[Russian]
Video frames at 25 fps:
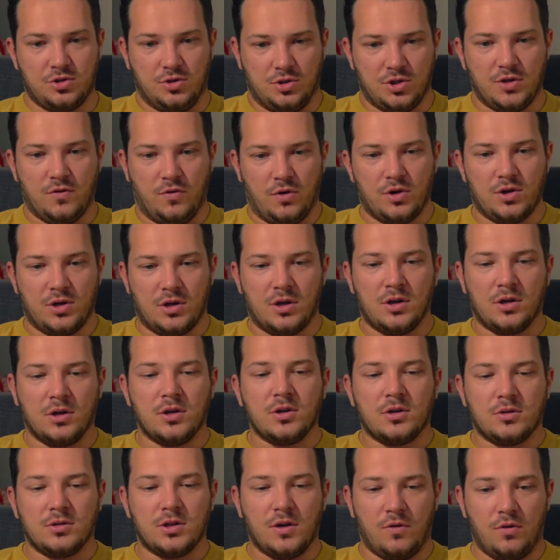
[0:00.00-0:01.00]
что довольно,
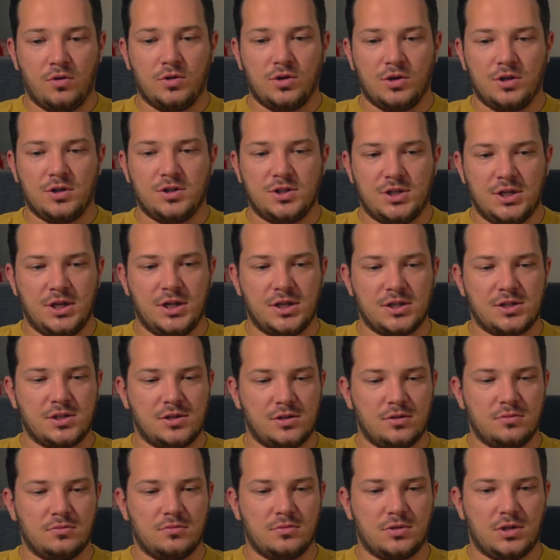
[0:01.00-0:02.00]
довольно
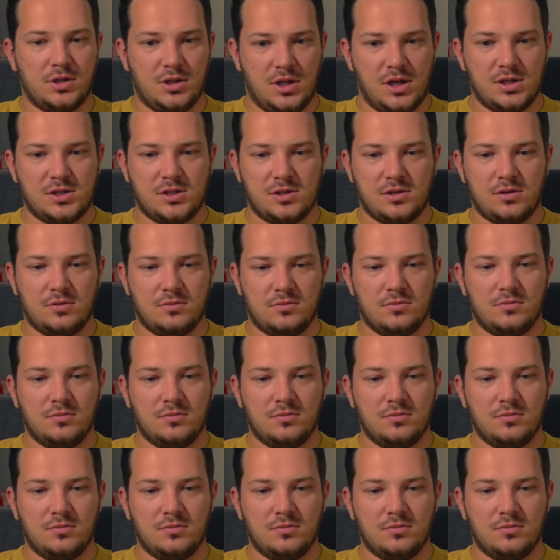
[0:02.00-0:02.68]
интересно, классно.